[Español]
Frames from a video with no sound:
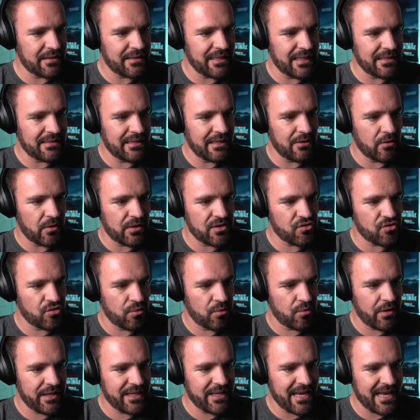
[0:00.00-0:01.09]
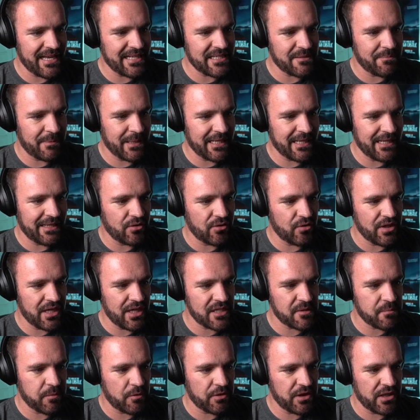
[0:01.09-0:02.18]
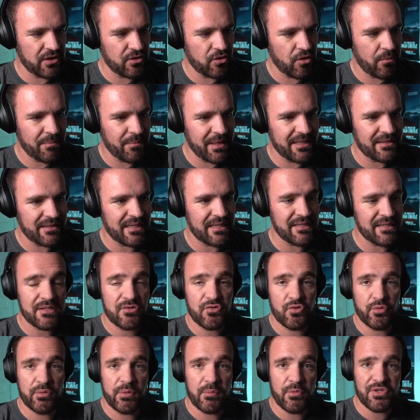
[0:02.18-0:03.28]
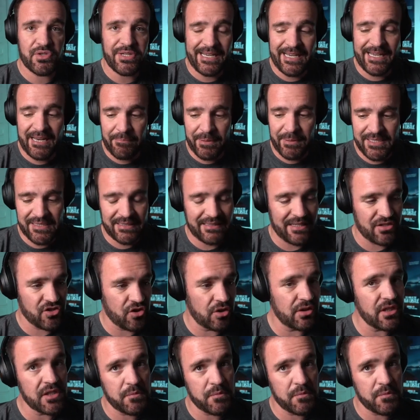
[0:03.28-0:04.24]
de, lo que estuvo ella explicando y exponiendo mientras estuvimos en la presentación,